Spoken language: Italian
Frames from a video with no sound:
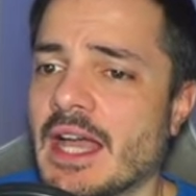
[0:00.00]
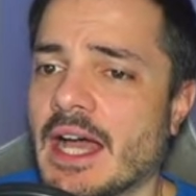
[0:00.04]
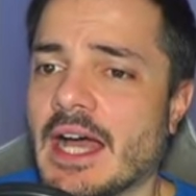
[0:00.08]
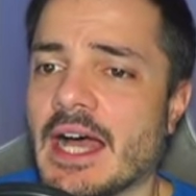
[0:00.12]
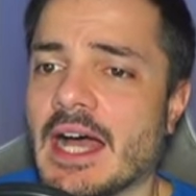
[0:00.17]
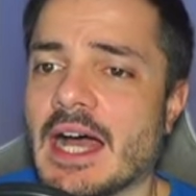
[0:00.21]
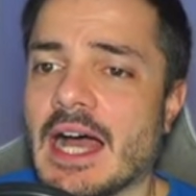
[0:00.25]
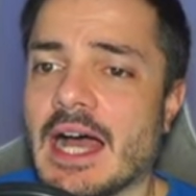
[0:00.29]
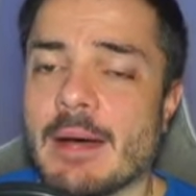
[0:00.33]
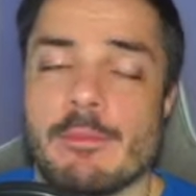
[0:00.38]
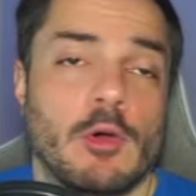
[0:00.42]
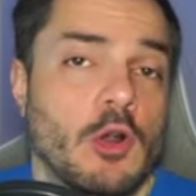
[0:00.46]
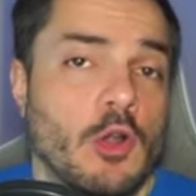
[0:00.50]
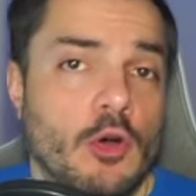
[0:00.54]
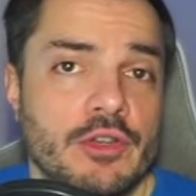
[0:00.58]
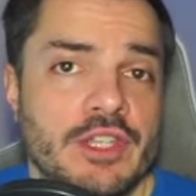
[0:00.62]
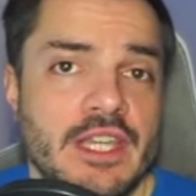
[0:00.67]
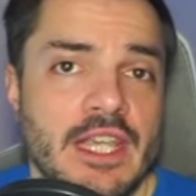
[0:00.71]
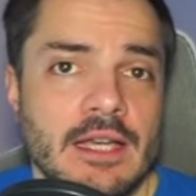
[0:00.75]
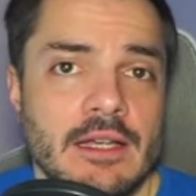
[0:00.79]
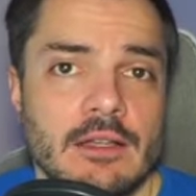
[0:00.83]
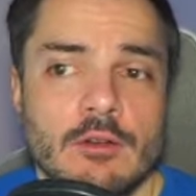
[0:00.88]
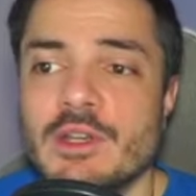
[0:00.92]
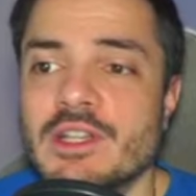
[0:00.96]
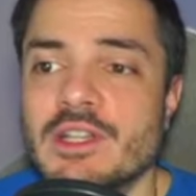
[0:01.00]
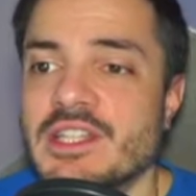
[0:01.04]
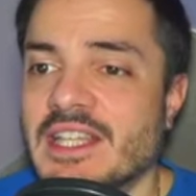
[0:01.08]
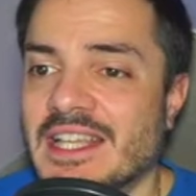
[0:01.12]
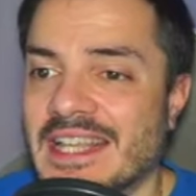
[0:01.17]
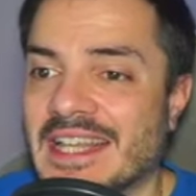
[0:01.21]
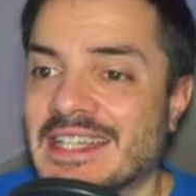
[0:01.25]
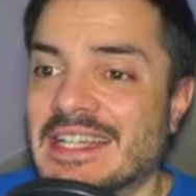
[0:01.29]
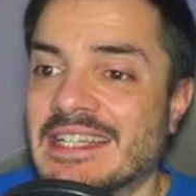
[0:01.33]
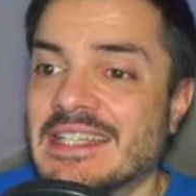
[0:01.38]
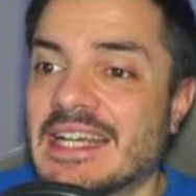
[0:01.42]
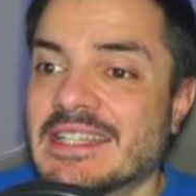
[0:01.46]
a Bologna, quindi
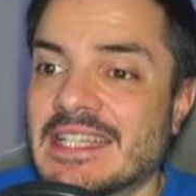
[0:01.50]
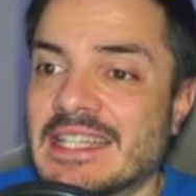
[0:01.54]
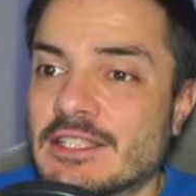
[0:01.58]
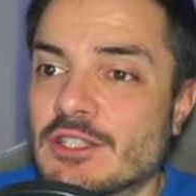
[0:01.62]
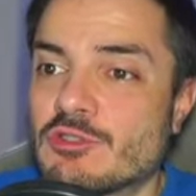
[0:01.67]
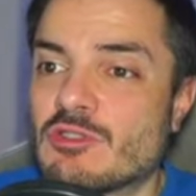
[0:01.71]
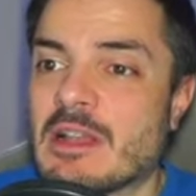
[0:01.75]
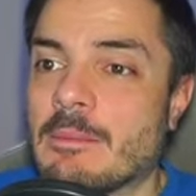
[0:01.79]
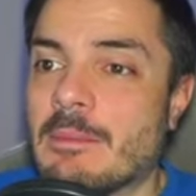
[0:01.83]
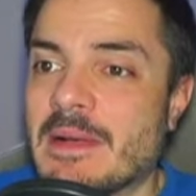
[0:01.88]
eh, andate